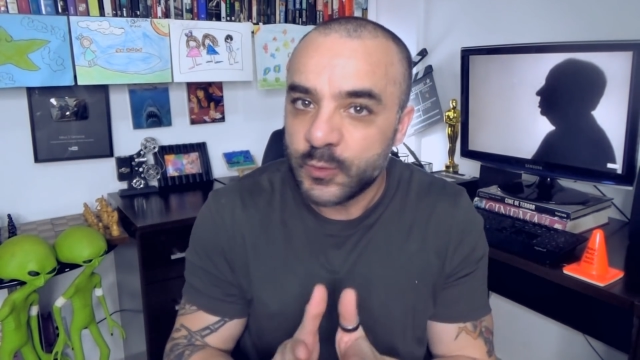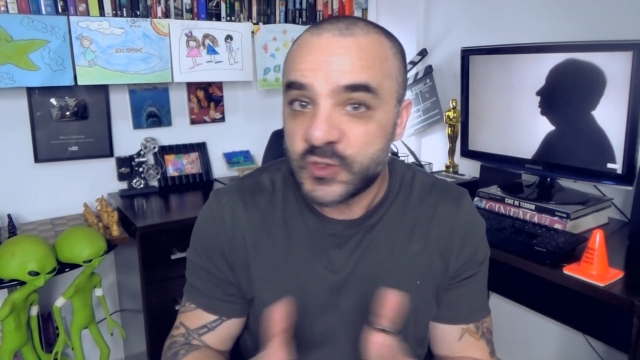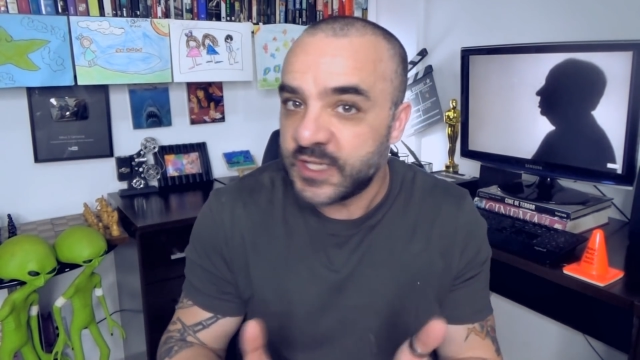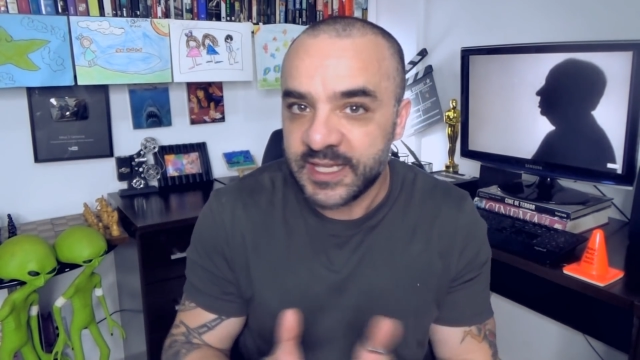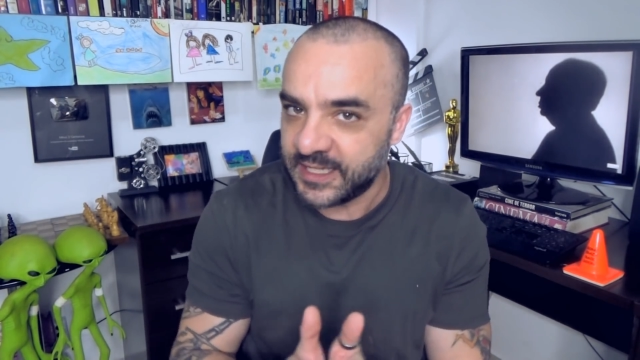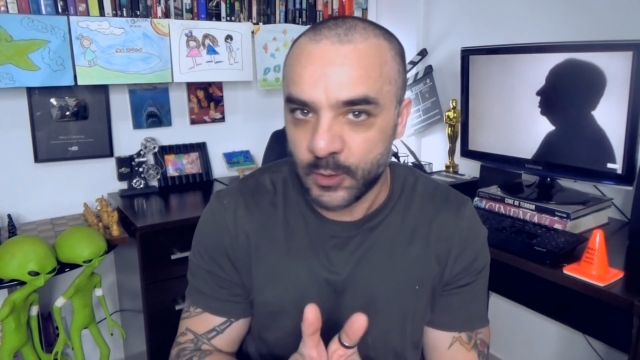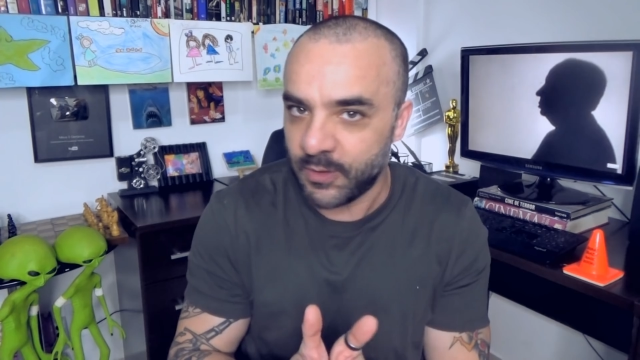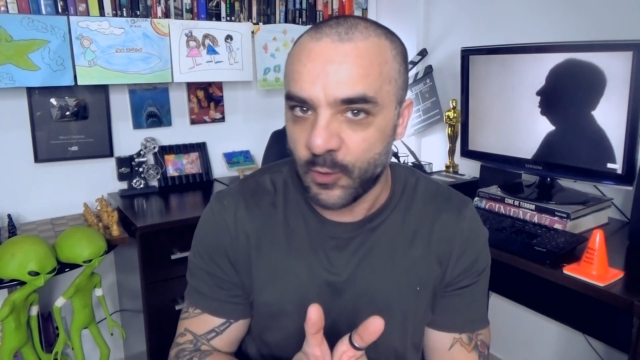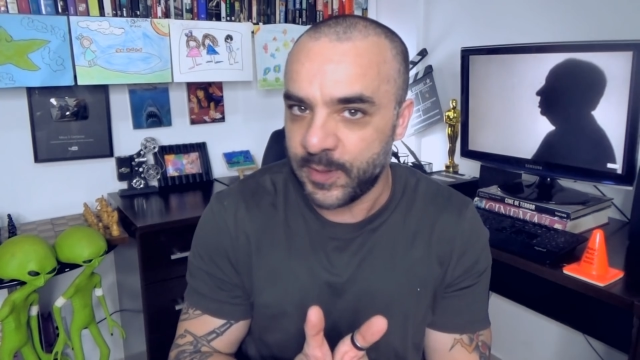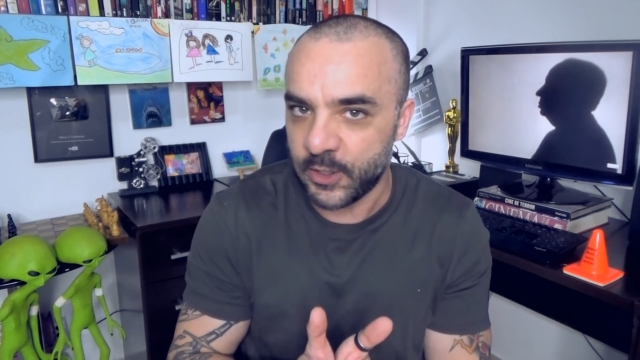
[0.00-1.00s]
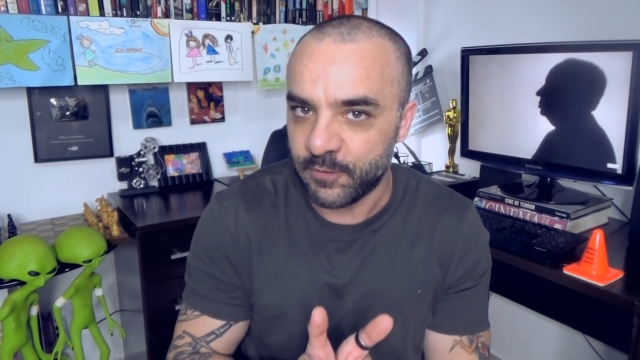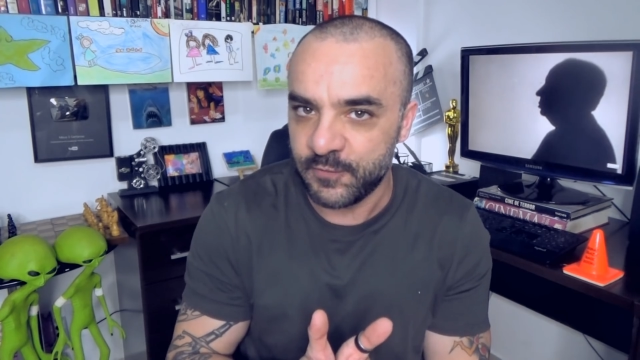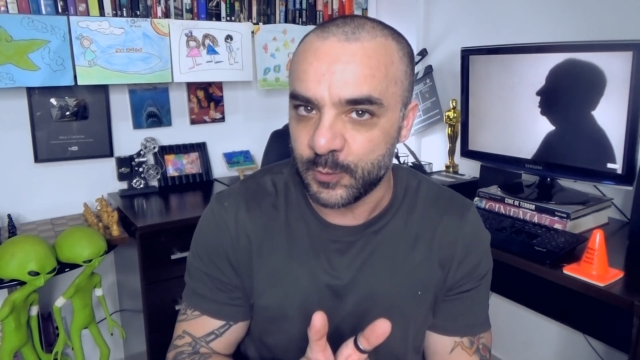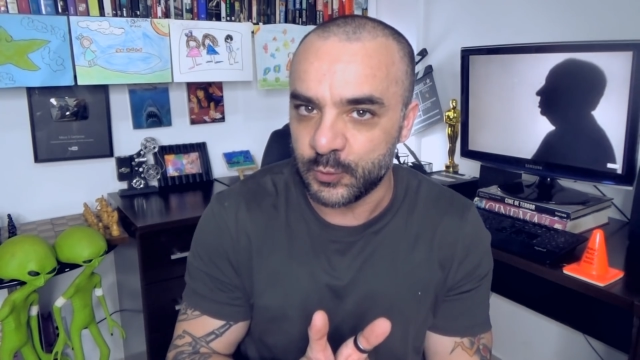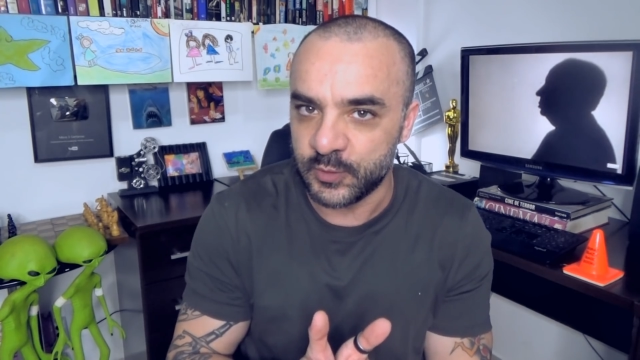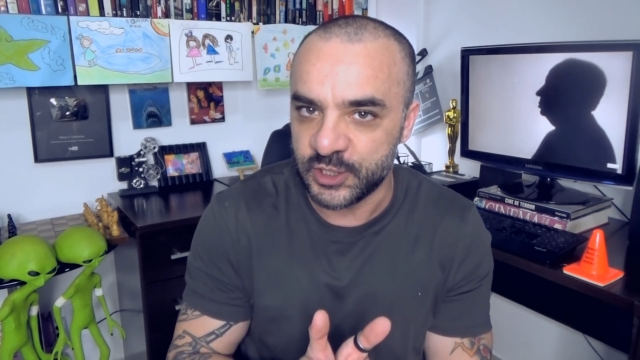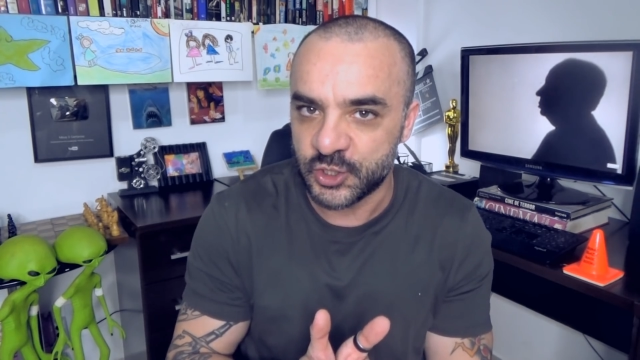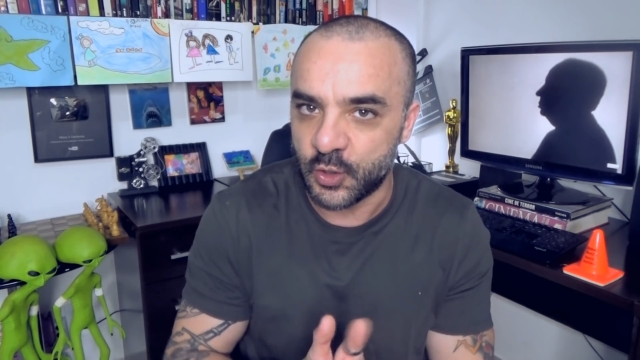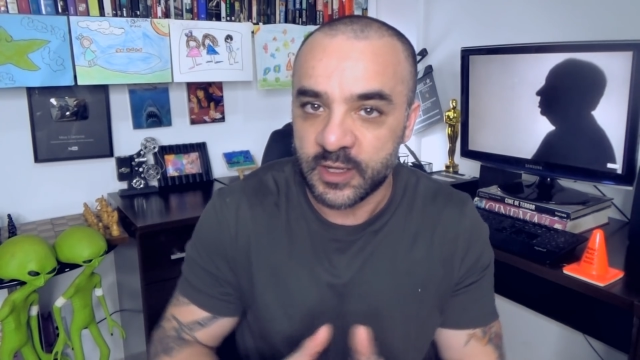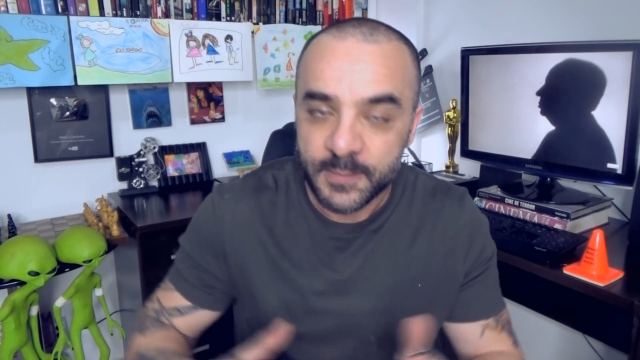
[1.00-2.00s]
eu sei que não é o melhor filme do Hitchcock.